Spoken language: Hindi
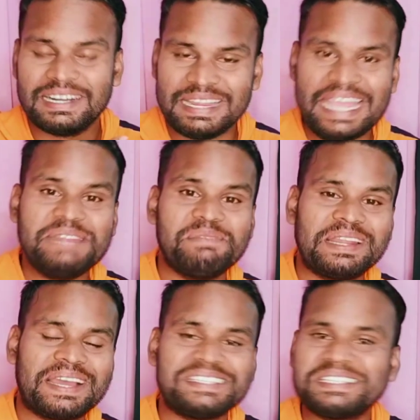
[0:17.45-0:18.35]
uh, एनिमल
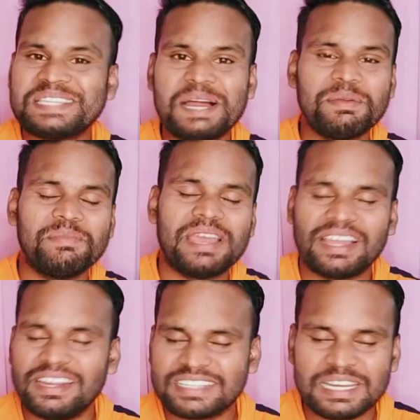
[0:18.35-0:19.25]
का जितना भी मैं
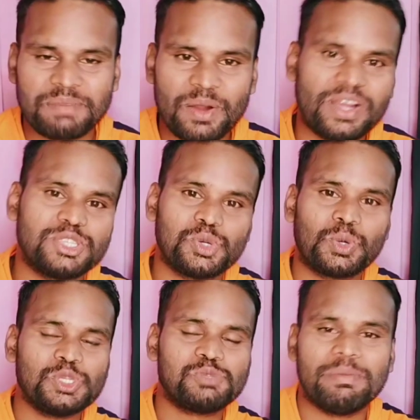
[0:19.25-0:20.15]
कलेक्ट कर पाऊंगा जो
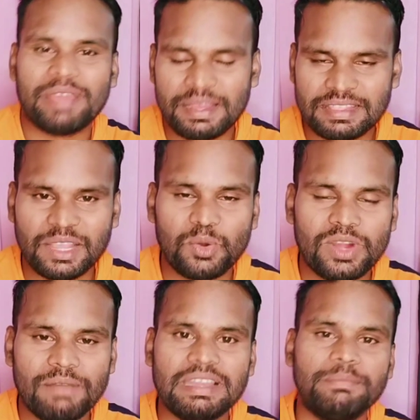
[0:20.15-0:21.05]
कुछ भी मैं
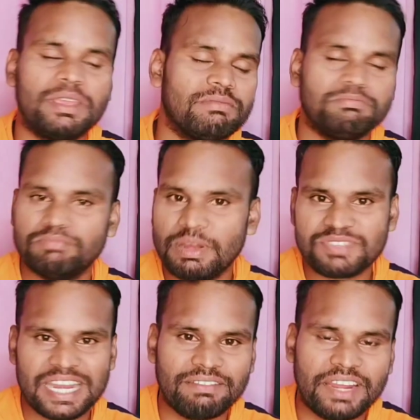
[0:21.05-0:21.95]
देखूंगा फिल्मी
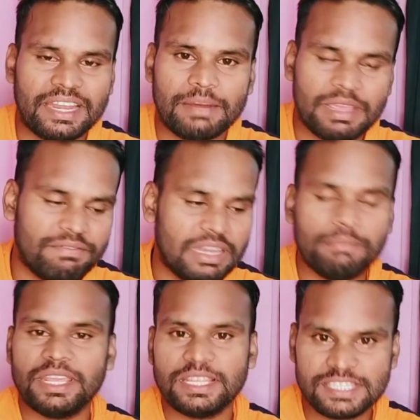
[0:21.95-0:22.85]
वेबसाइट वगैरह में
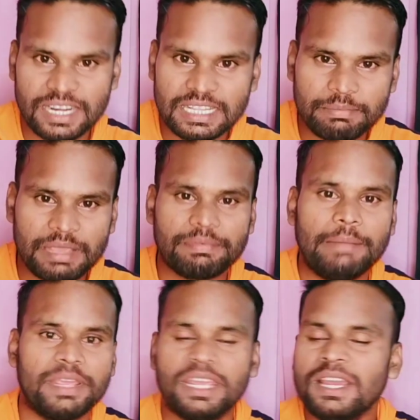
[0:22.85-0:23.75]
फिल्मी जगत में
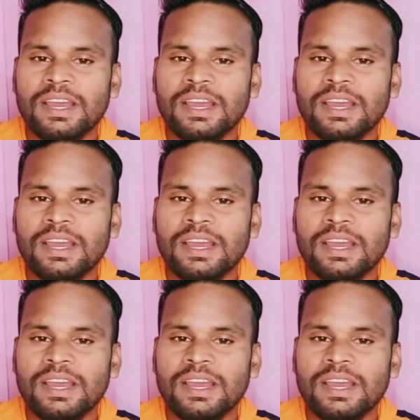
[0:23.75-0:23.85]
फिल्मी